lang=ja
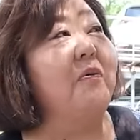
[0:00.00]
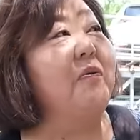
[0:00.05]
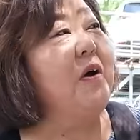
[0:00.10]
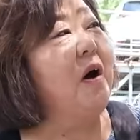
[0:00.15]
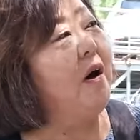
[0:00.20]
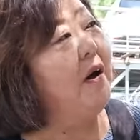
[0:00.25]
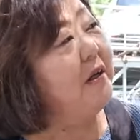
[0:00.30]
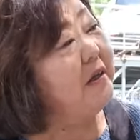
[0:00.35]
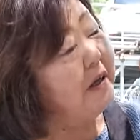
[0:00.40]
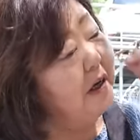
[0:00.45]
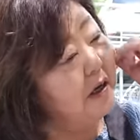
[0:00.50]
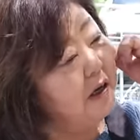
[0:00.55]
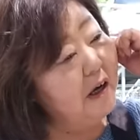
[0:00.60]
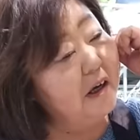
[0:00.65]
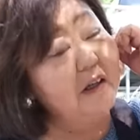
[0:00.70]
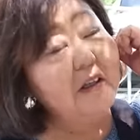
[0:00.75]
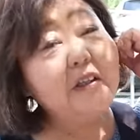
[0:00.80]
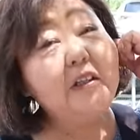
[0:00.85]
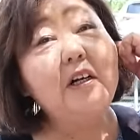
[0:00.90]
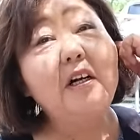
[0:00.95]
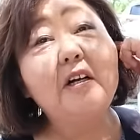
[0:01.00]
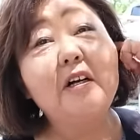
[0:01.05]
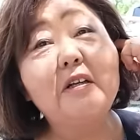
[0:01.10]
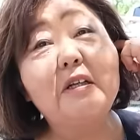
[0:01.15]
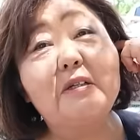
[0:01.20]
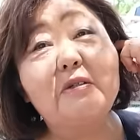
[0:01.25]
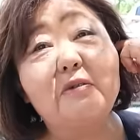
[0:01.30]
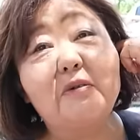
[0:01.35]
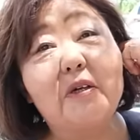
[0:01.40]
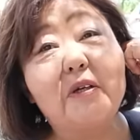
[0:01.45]
大体半日陰
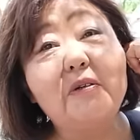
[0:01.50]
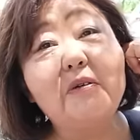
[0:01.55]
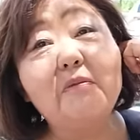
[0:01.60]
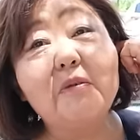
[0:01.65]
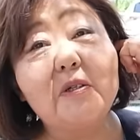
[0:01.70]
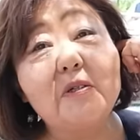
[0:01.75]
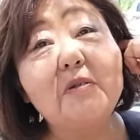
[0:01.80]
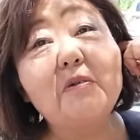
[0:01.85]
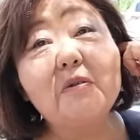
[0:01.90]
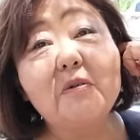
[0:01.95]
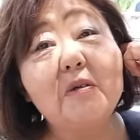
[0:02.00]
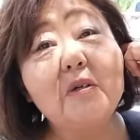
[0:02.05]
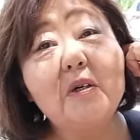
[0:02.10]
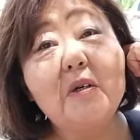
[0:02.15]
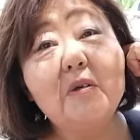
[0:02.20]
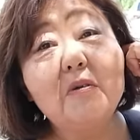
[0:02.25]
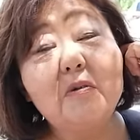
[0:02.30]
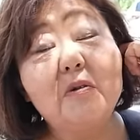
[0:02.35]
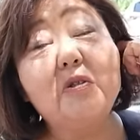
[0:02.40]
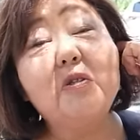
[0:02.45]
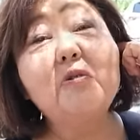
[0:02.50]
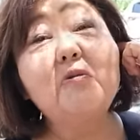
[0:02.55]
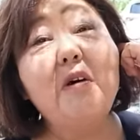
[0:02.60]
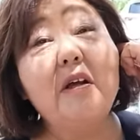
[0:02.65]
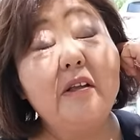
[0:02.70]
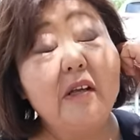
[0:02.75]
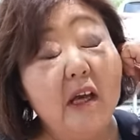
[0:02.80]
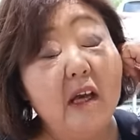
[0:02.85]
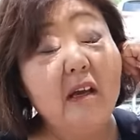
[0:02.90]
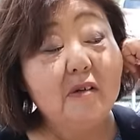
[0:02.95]
で育てます、普通
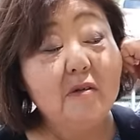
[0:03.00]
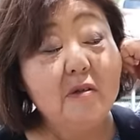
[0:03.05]
はね。